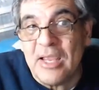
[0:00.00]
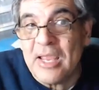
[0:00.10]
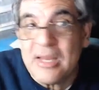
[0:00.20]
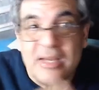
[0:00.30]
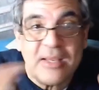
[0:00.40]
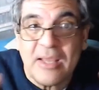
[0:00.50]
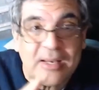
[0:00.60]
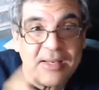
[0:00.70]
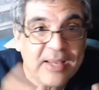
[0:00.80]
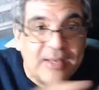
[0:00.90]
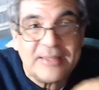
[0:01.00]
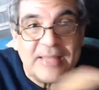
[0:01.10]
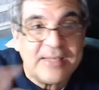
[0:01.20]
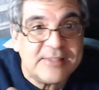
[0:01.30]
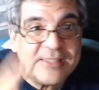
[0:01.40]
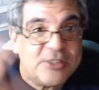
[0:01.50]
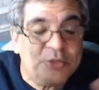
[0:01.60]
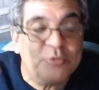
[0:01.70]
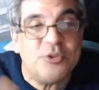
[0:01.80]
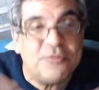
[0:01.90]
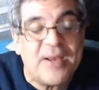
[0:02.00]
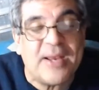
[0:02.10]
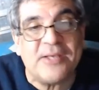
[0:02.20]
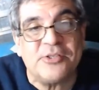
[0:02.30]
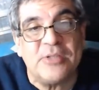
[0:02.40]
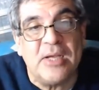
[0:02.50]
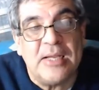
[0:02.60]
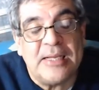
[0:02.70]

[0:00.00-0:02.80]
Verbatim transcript: ele, ele, ele tem sentidos diferentes.